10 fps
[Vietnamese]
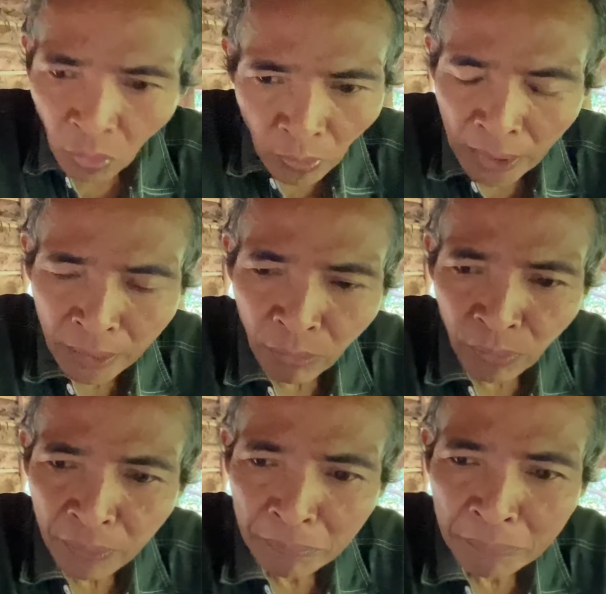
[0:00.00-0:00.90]
không,
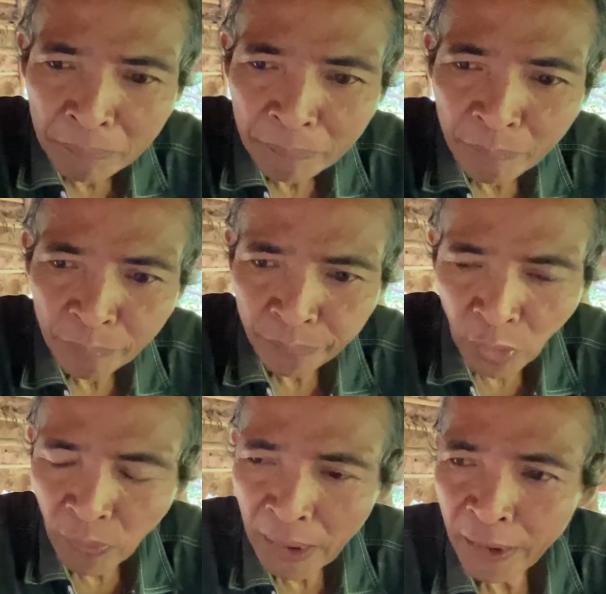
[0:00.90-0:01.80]
không, không phải họ hàng
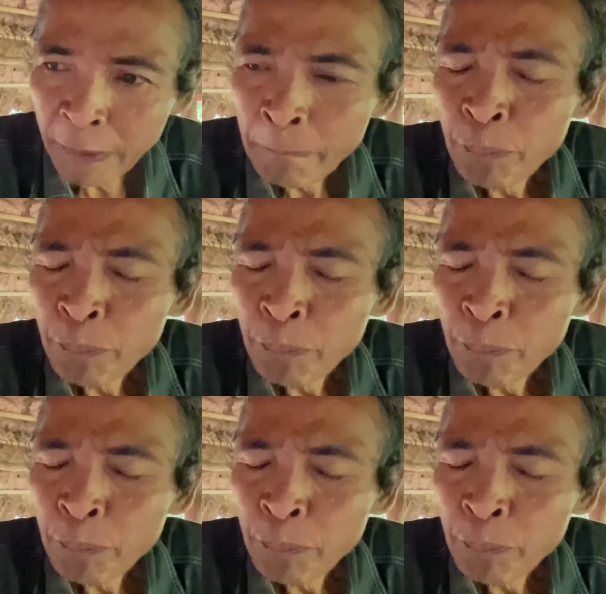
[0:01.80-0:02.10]
họ ừ, hàng